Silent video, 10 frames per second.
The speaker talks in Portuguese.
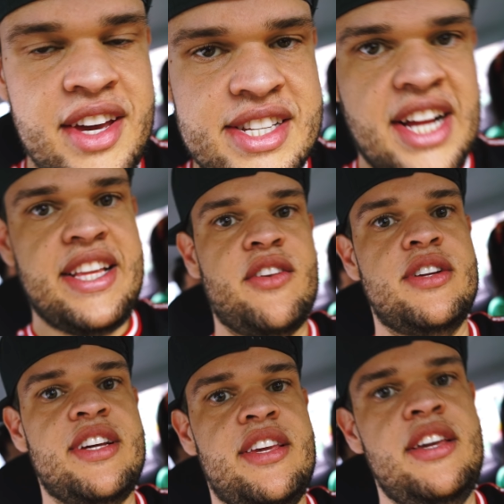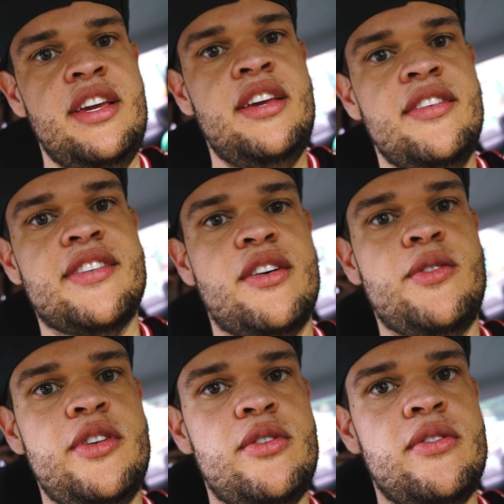veio resgatar nós aqui.
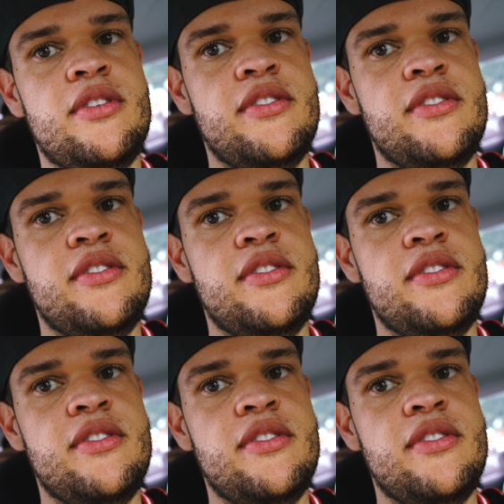Ensaiozinho